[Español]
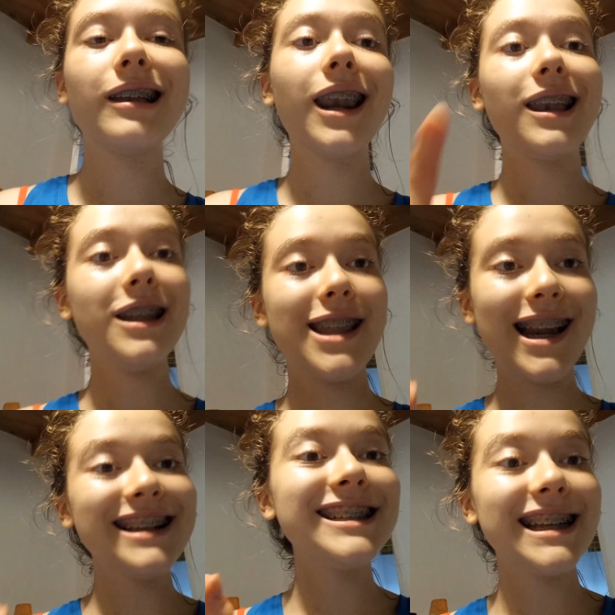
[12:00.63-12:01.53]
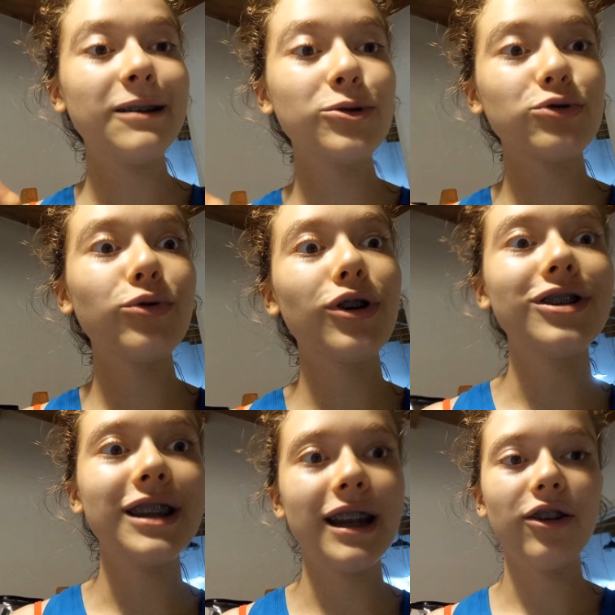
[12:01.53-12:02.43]
literal llenamos un
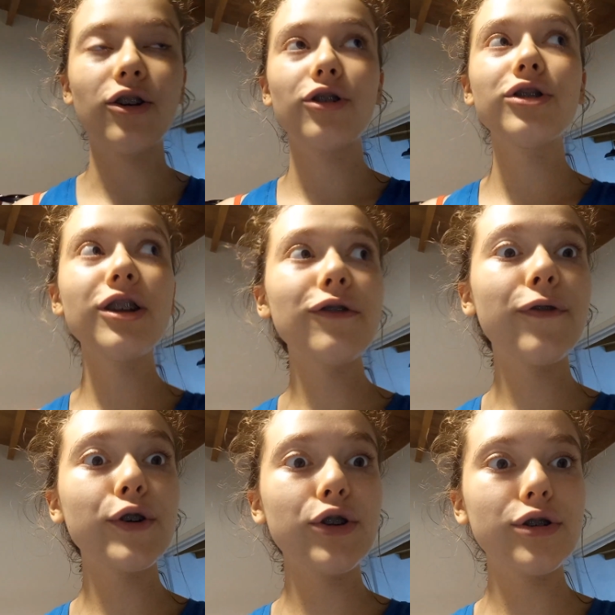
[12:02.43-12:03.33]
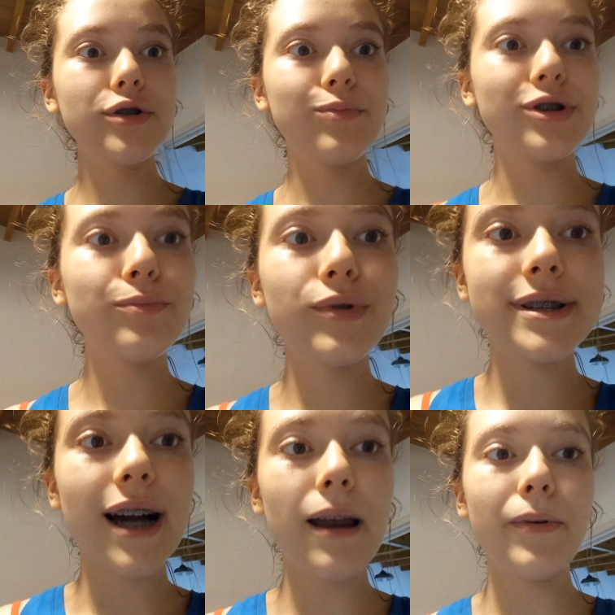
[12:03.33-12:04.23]
contenedor. No tengo fotos porque no pude
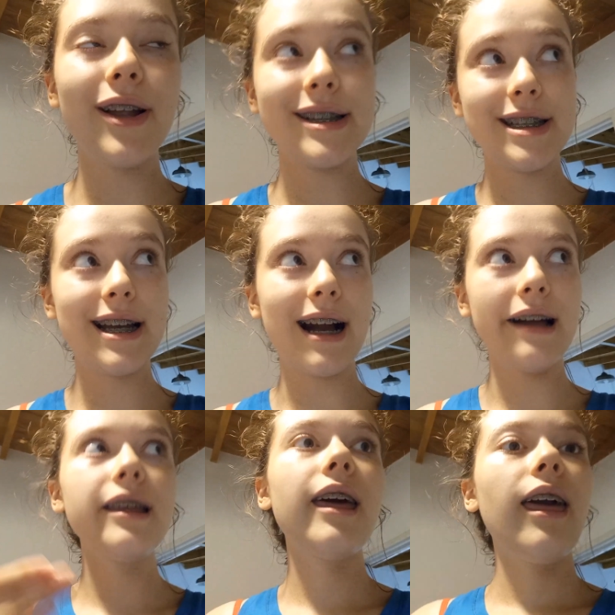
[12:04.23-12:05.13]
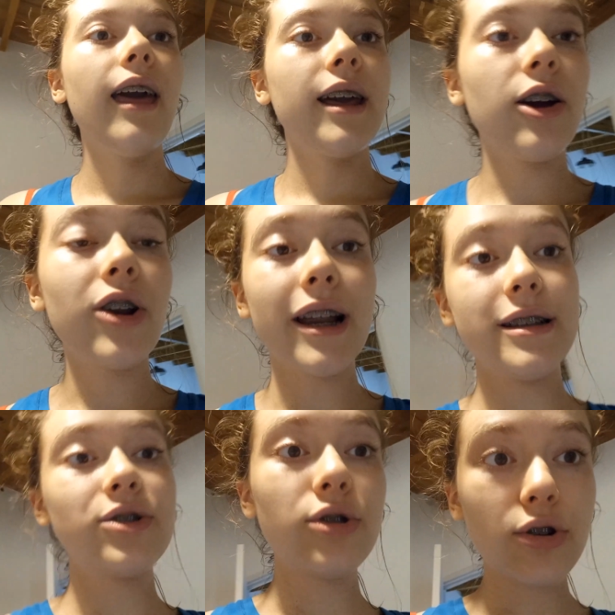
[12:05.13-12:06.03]
sacar, pero la chica que
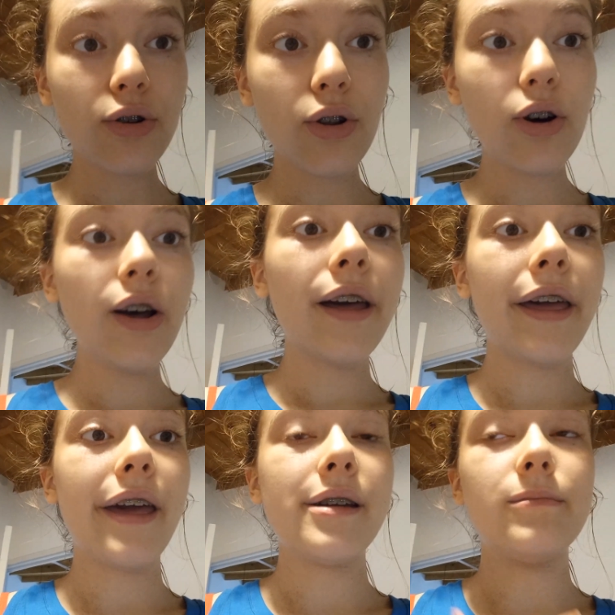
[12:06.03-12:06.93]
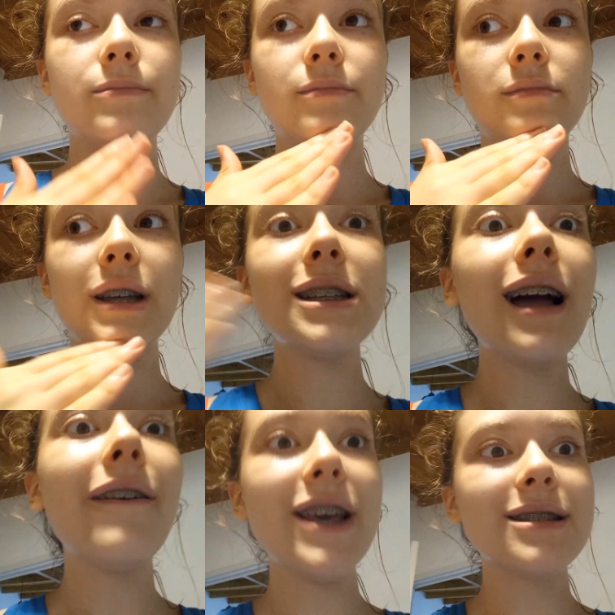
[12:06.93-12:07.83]
organizó todo, em, ella
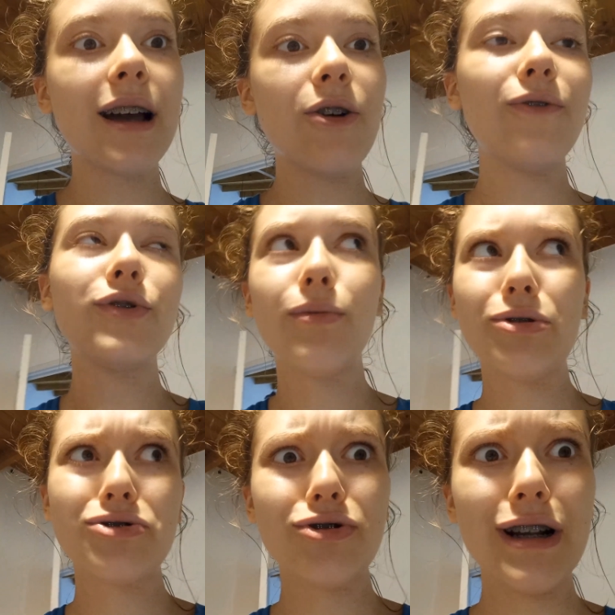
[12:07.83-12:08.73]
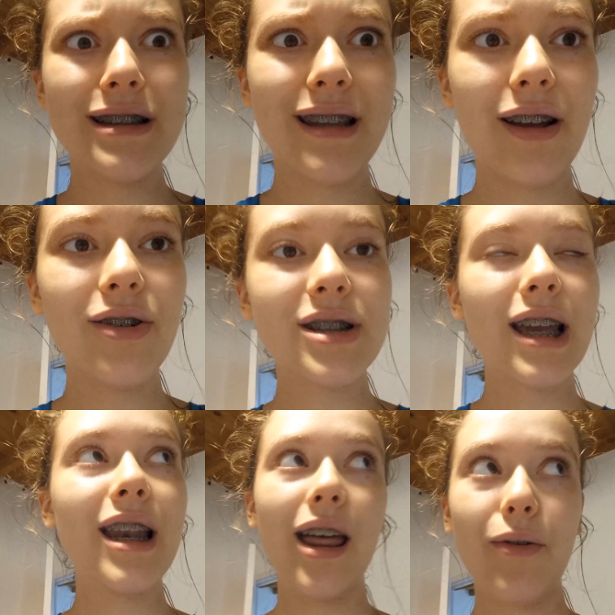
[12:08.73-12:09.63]
había sacado fotos, pero yo no las tengo. Así que
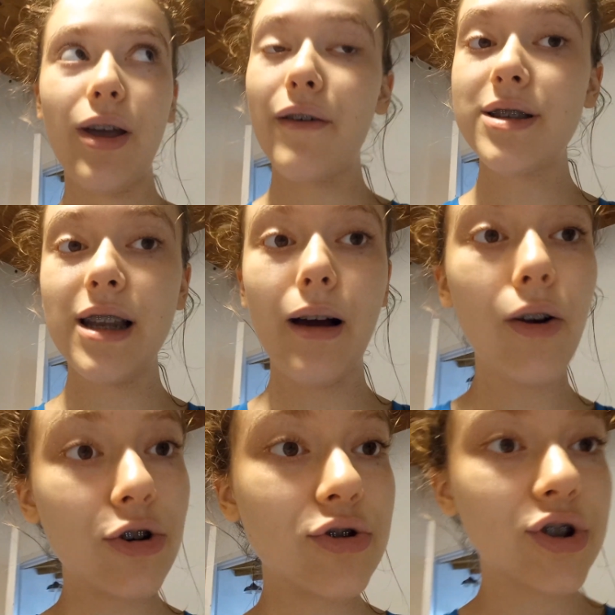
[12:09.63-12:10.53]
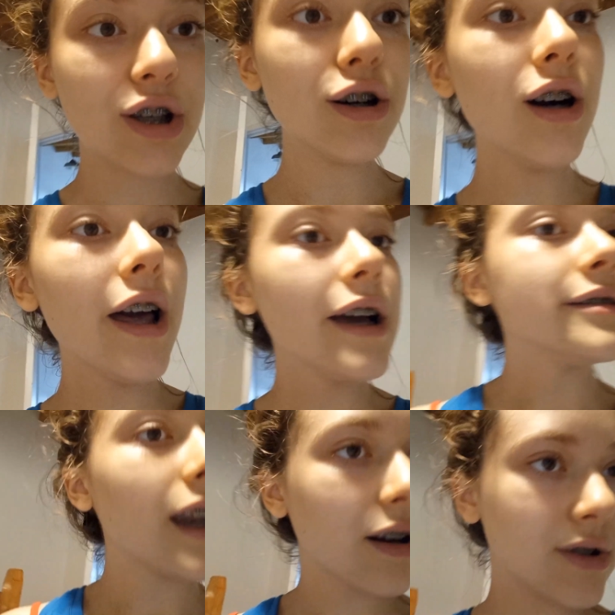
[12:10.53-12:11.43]
nada, voy a ver si las consigo. Si
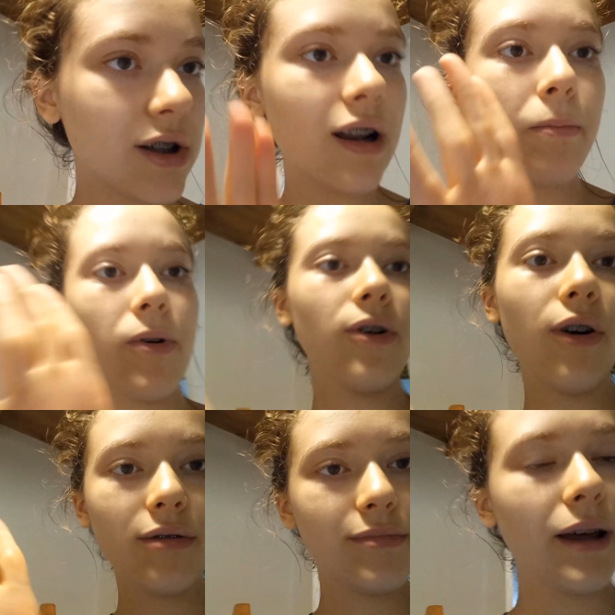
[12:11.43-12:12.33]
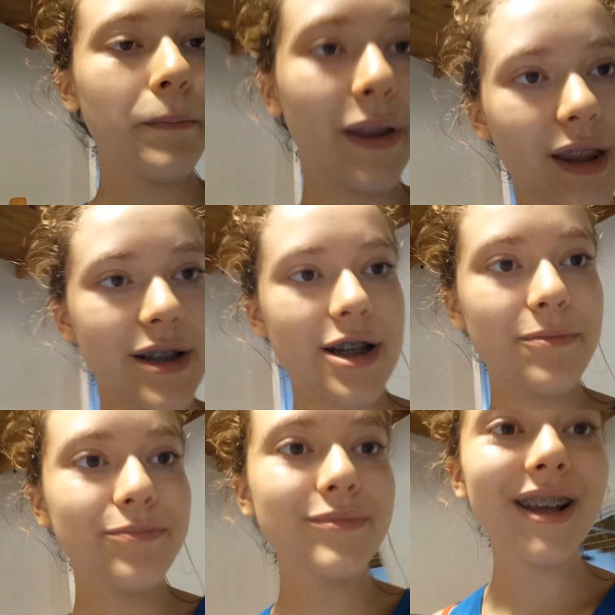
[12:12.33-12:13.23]
las consigo, las pongo en pantalla.
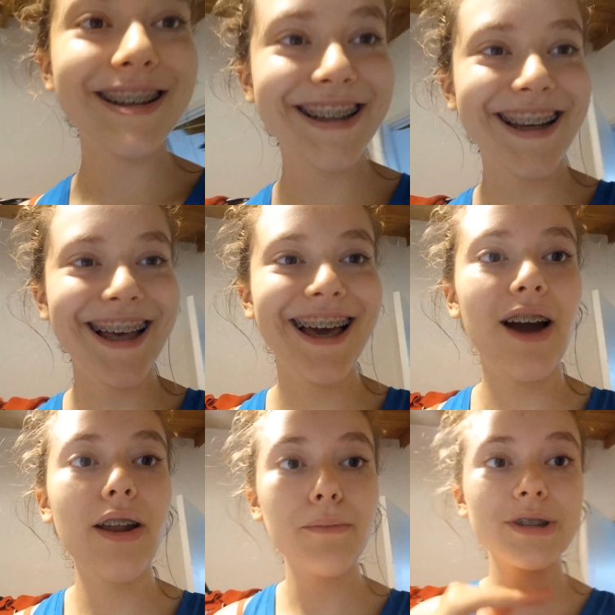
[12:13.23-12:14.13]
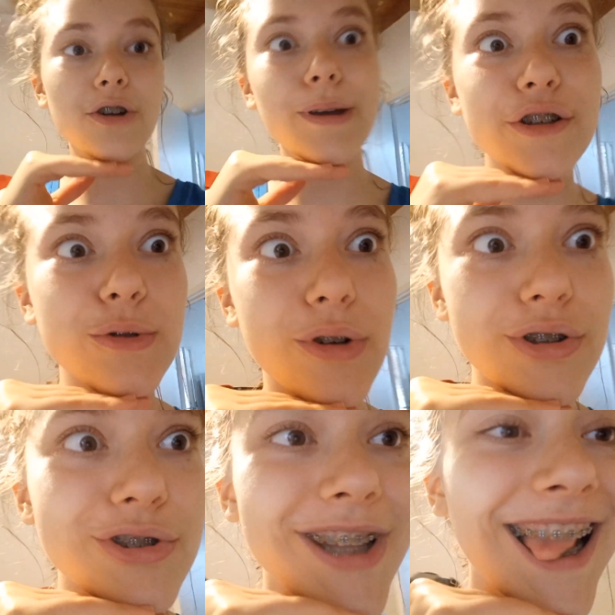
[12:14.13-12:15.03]
Así que nada, ahora vamos a comer churros.